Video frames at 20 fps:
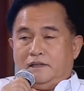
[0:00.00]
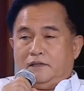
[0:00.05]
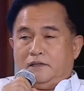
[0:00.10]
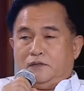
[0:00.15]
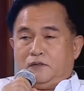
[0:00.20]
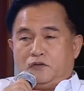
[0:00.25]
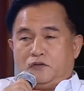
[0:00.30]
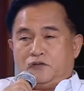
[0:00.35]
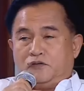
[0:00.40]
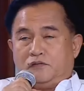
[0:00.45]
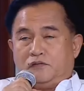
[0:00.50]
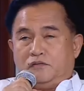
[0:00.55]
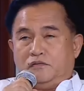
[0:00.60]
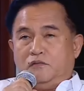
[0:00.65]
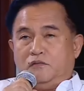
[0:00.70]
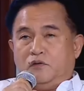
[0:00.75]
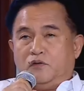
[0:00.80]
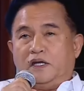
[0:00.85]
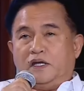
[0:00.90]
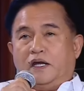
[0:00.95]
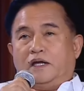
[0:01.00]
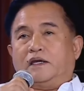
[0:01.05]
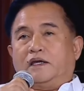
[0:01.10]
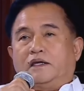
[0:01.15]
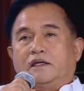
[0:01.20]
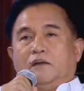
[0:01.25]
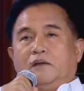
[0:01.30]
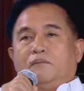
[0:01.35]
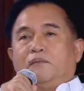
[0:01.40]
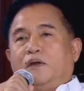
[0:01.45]
terus mau diangket
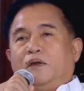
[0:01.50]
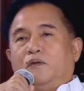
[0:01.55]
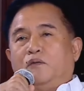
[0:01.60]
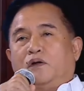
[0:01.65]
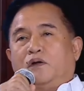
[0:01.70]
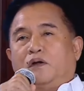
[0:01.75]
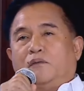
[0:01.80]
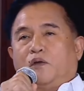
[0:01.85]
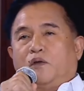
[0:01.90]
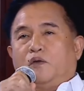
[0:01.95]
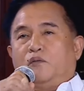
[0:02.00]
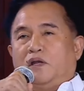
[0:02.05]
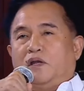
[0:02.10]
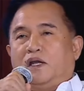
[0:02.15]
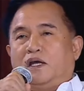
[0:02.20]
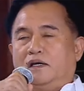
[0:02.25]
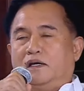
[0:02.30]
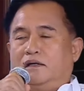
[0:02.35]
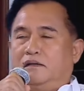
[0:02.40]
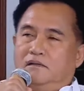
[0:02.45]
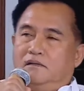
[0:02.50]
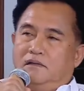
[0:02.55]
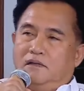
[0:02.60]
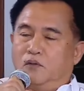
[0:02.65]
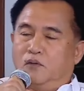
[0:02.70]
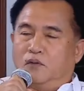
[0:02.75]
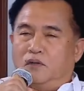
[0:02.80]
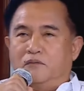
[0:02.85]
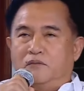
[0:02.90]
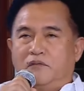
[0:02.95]
KPU, KPU bilang,
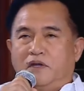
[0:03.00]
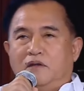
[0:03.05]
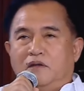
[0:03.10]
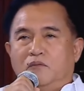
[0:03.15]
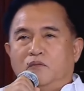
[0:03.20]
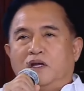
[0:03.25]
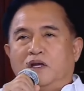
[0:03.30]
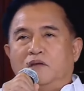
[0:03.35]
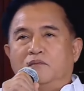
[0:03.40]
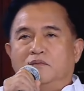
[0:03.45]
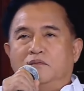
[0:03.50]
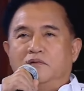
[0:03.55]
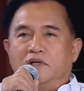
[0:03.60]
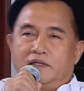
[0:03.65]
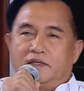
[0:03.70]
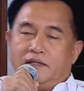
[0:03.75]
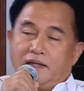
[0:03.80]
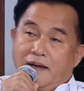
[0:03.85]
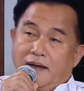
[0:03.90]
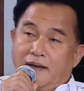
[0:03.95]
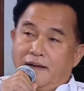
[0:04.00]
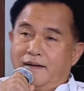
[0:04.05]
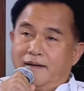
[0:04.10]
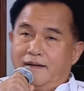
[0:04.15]
loh kami kan bukan pemerintah.